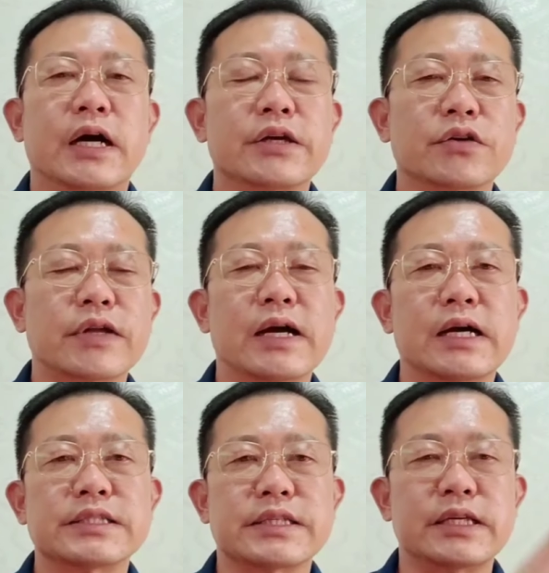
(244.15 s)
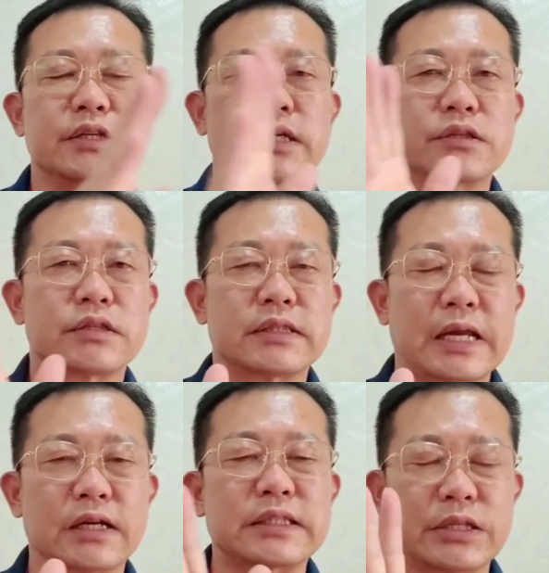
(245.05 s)
아, 여기서 한 가지, 예,
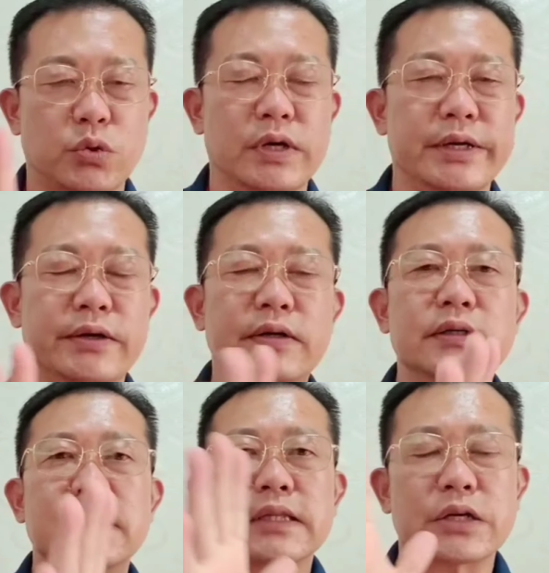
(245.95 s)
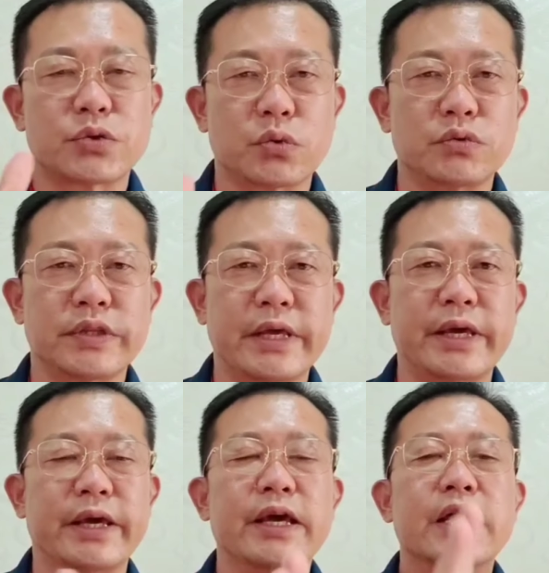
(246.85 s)
다른 건 다 좋아요. 다
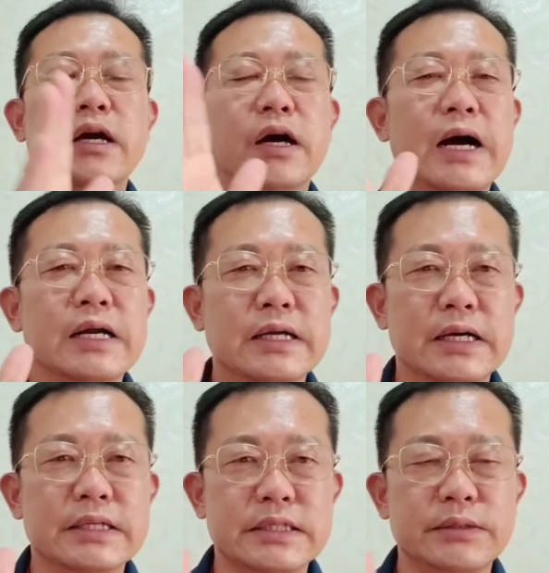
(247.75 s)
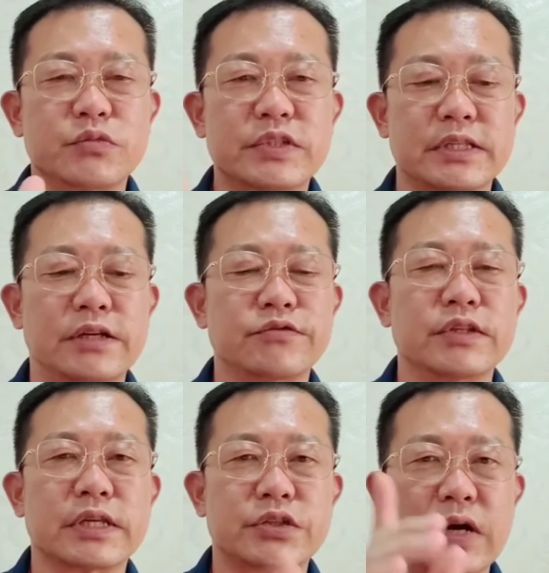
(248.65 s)
좋은데, 한 가지 문제가 될 수
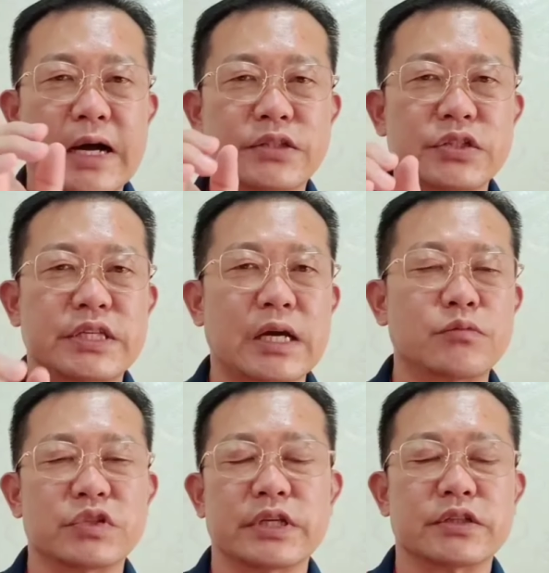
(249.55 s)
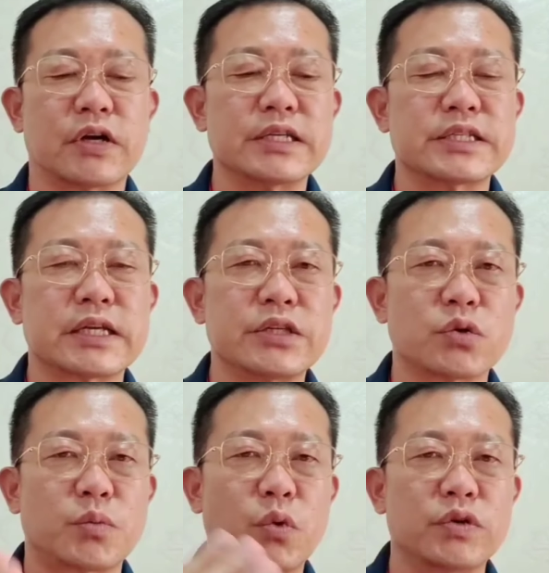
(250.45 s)
있는 게 저 아저씨가 문제예요. 저 아저씨가
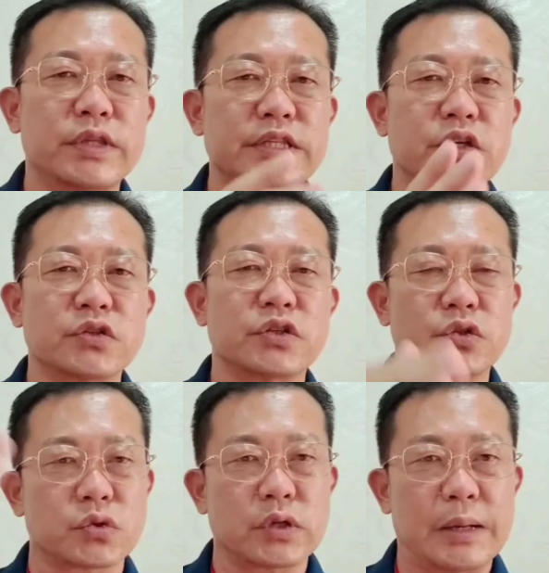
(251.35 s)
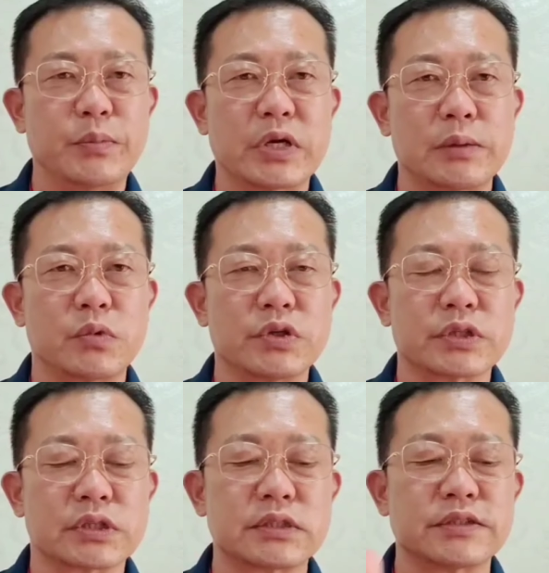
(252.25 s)
이쪽을 보이는데 이 청년이 저쪽을 안 바라보고
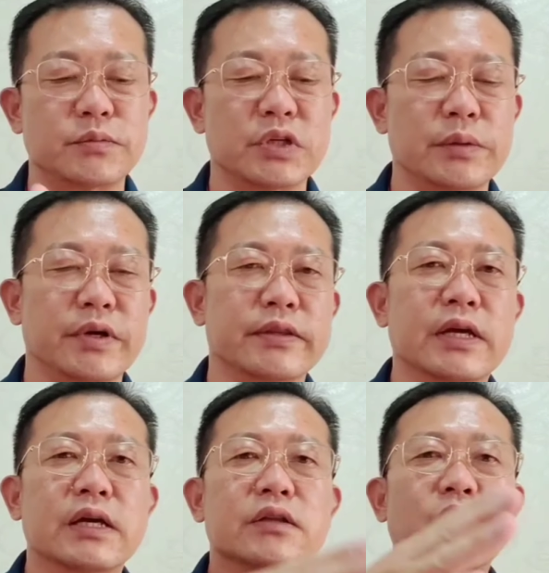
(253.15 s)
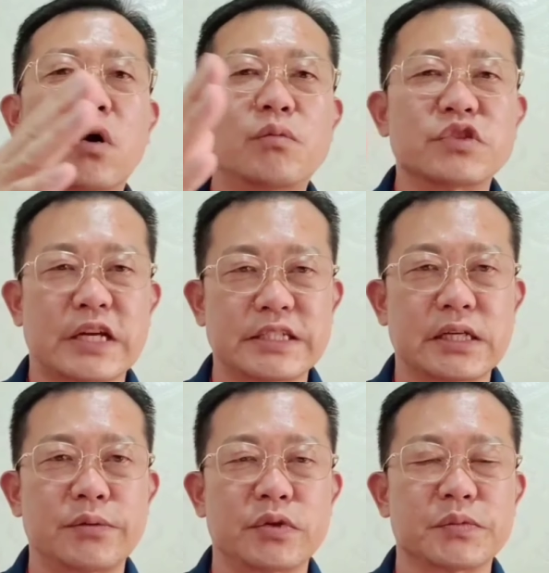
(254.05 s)
있죠. 그 뜻은 뭐냐면 너무
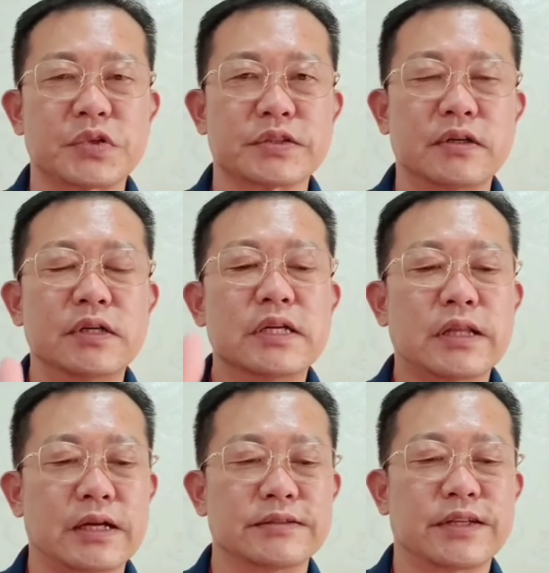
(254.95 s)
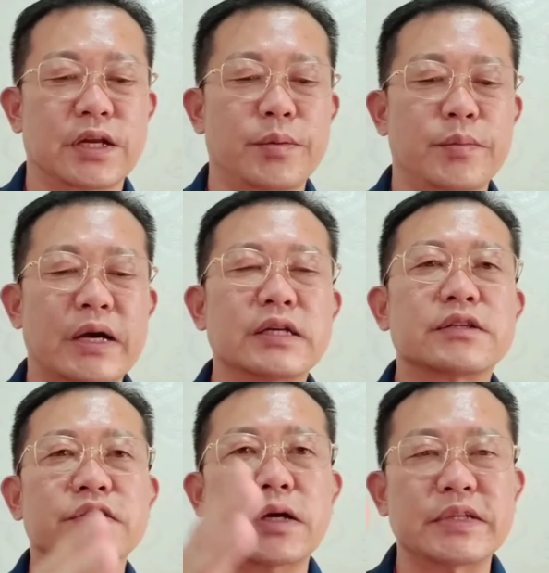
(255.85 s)
자신감이 넘쳐서 다른 사람의
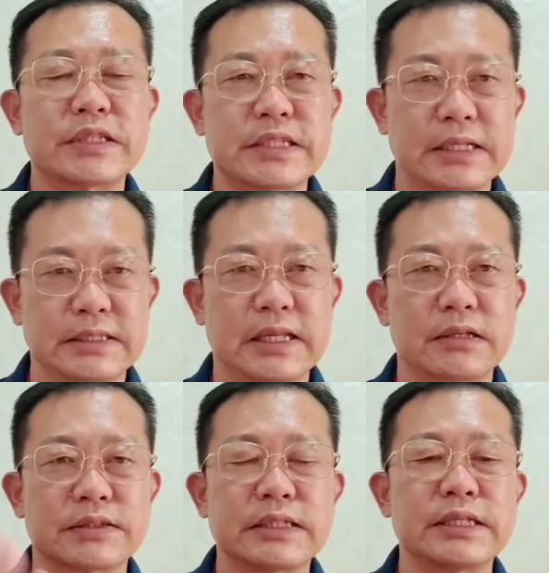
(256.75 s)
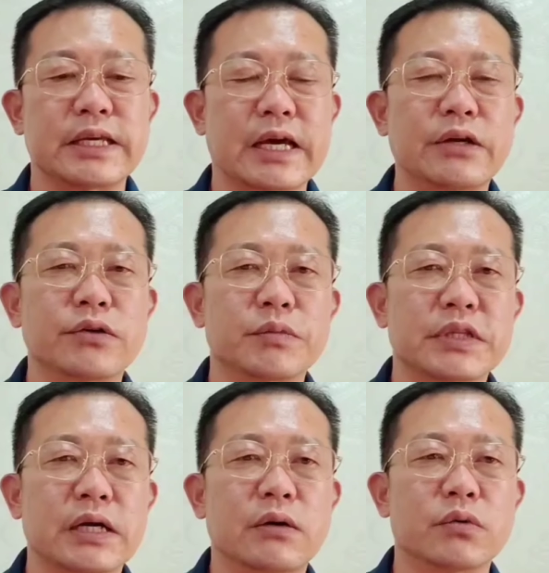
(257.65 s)
말을 귀담아 듣지 않는다는 것을 얘기하는
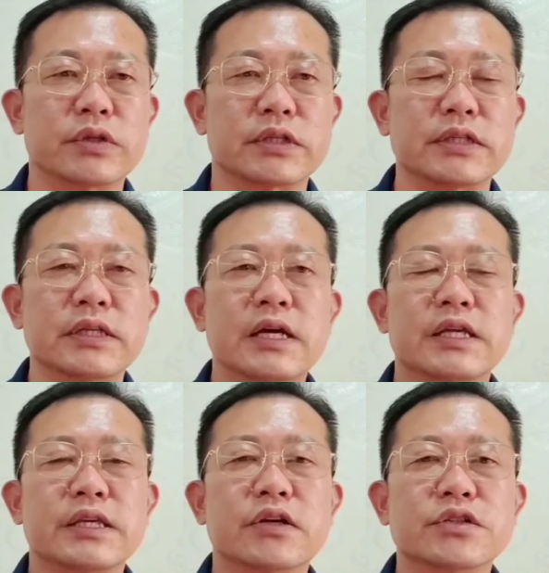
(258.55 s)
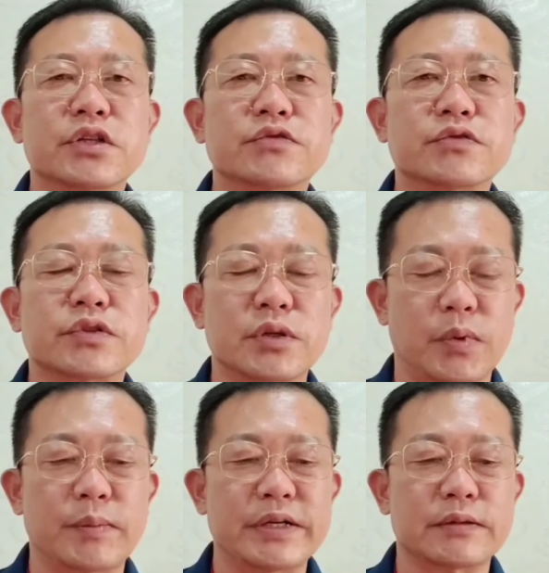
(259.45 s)
겁니다. 오늘은 이런 실수를
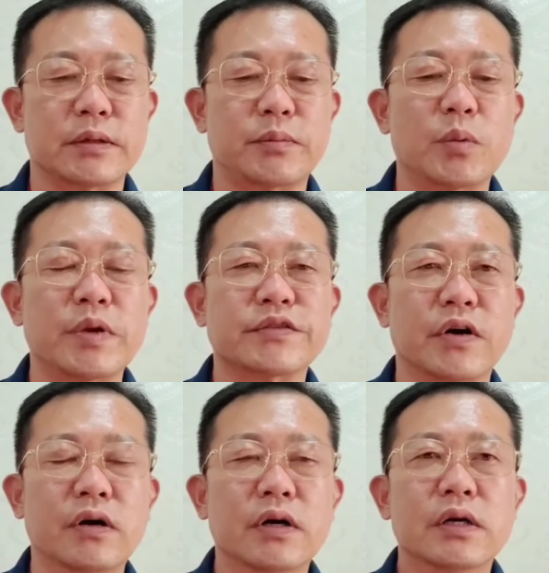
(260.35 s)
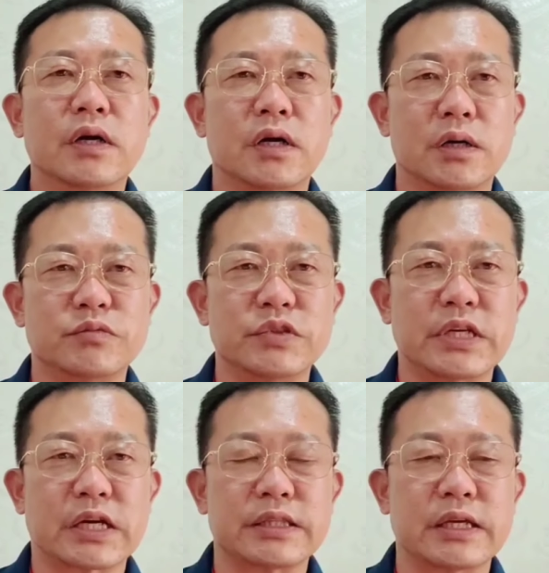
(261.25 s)
범하, 어, 해서 어,
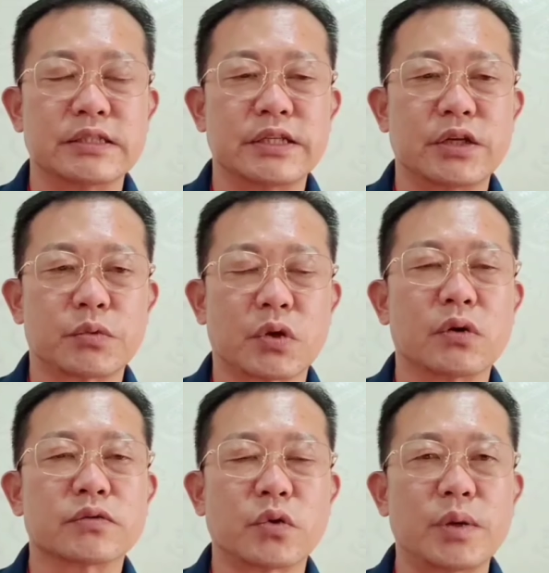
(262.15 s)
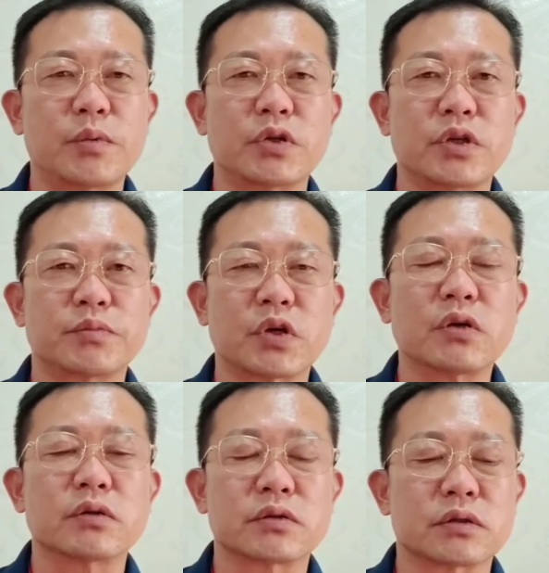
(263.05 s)
문제가 되는 일이 없도록, 손해보는 일이
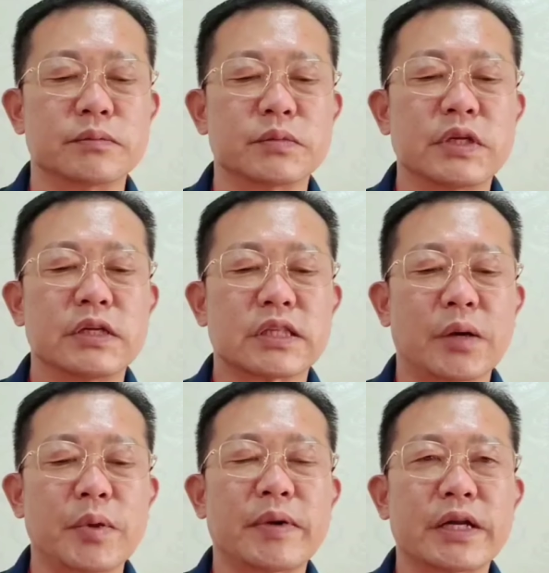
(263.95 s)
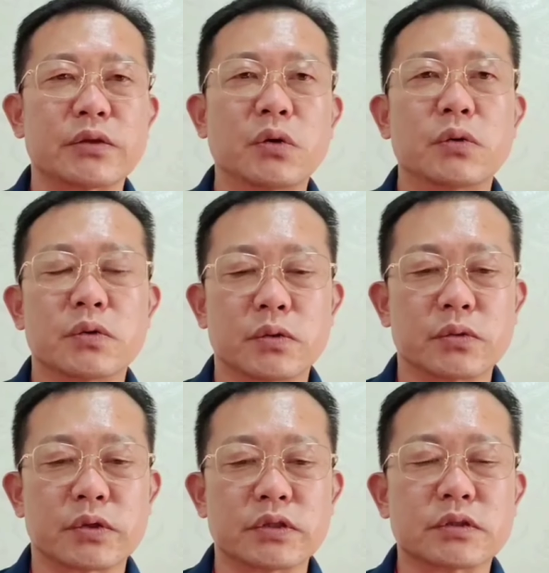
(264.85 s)
없도록 좀 남의 말에도 어,
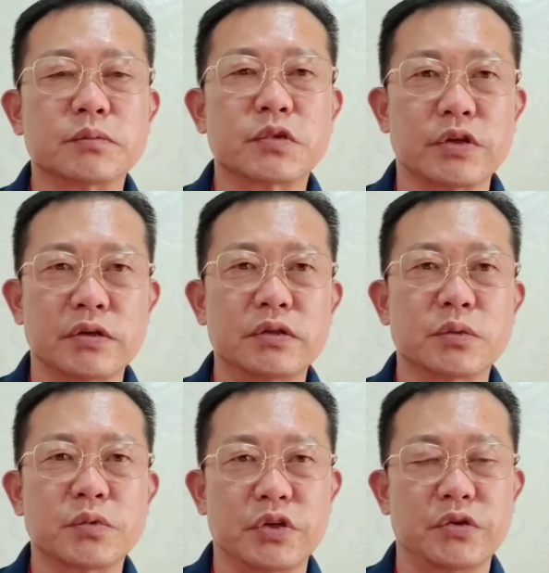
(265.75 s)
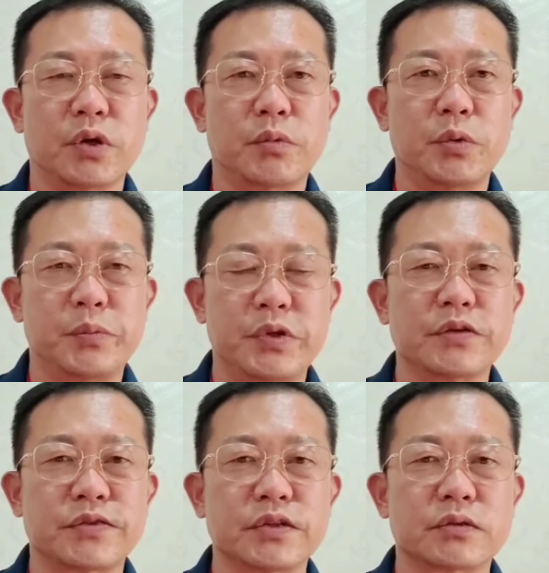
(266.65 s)
오늘은 좀 귀를 좀 기울여 볼
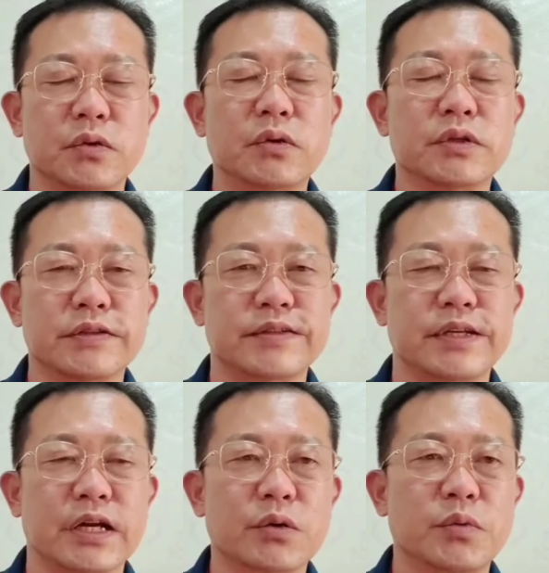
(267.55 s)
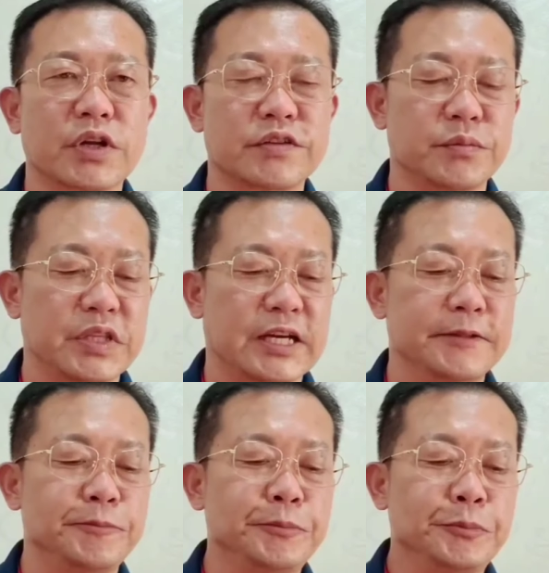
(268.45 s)
필요성도 있으리라고 보겠습니다.